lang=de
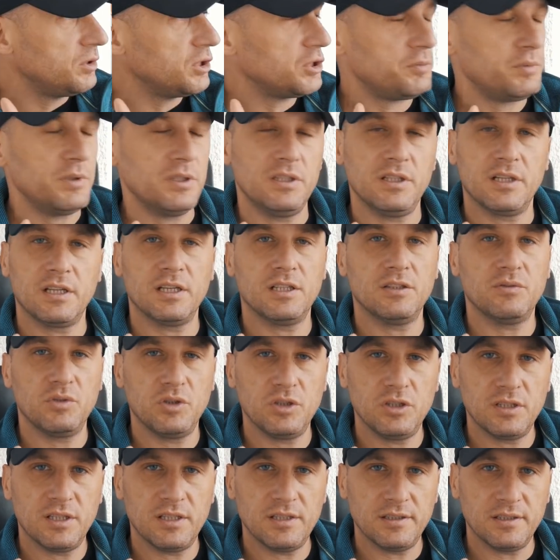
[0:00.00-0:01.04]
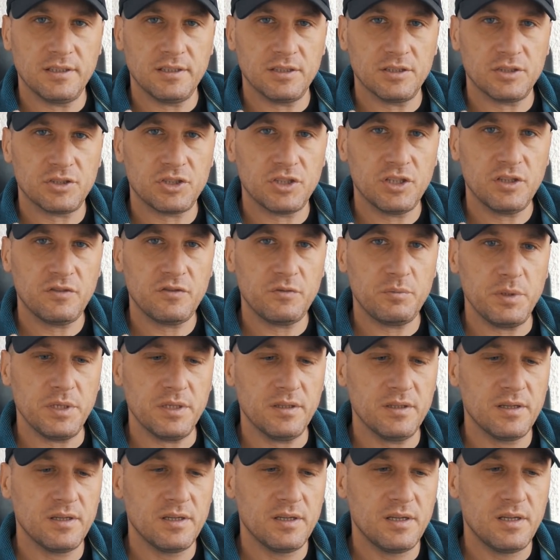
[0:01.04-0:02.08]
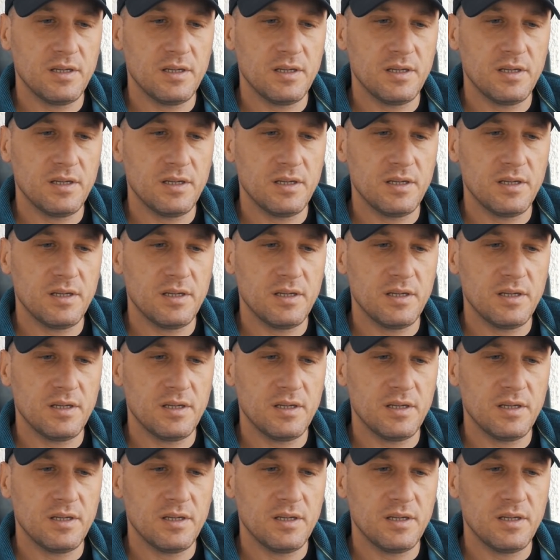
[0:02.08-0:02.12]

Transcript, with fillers: Beispiel irgendwo in einem Geschäft bin